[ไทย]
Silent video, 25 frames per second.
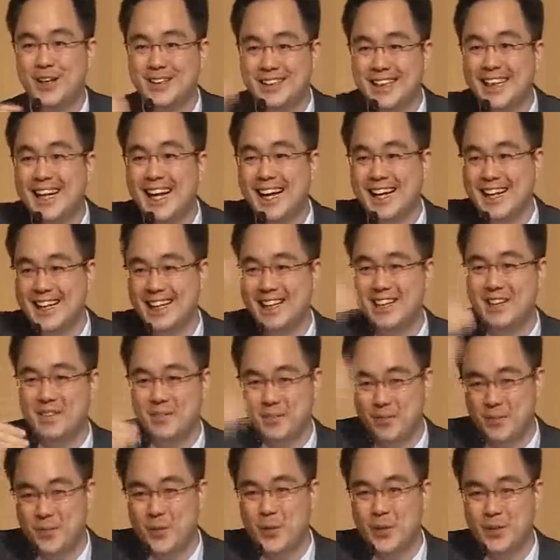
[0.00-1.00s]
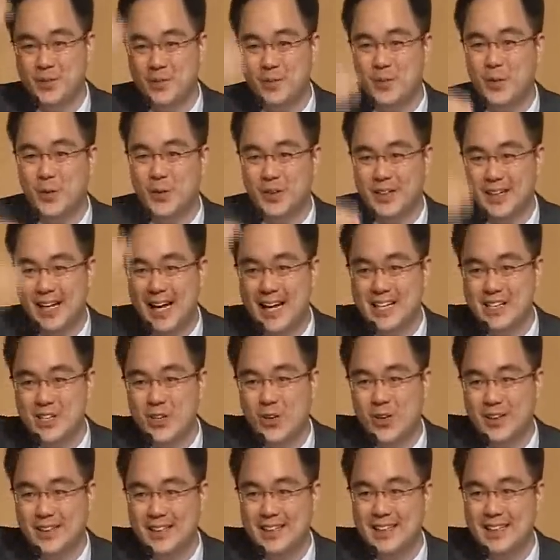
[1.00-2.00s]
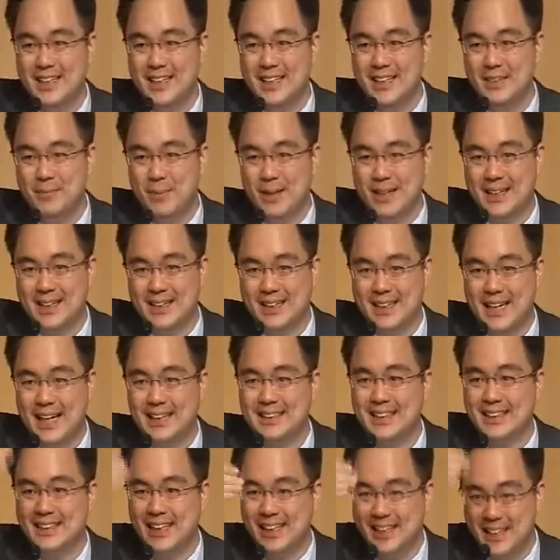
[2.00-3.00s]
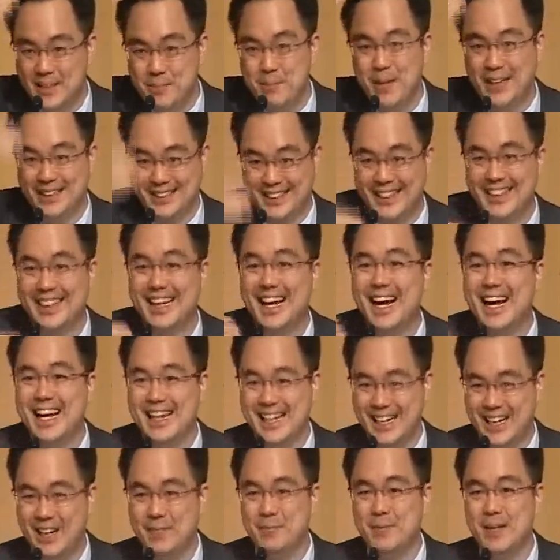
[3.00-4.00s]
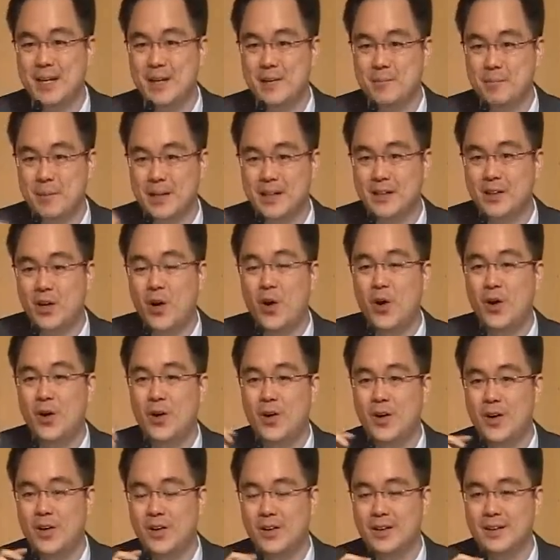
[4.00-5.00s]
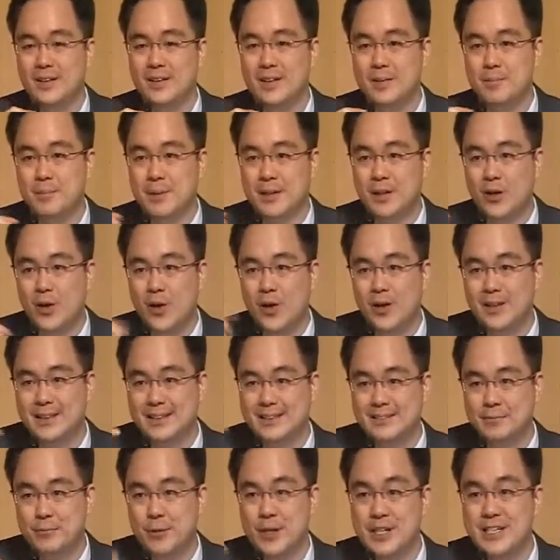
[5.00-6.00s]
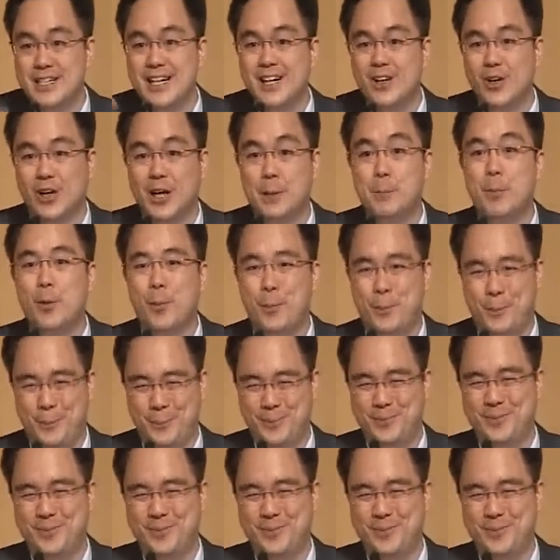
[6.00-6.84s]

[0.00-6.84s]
มันก็จะไหลบนหน้าจอที่เป็น transaction ที่ match กันได้ครับเป็นข้อฟีเจอร์ของระบบ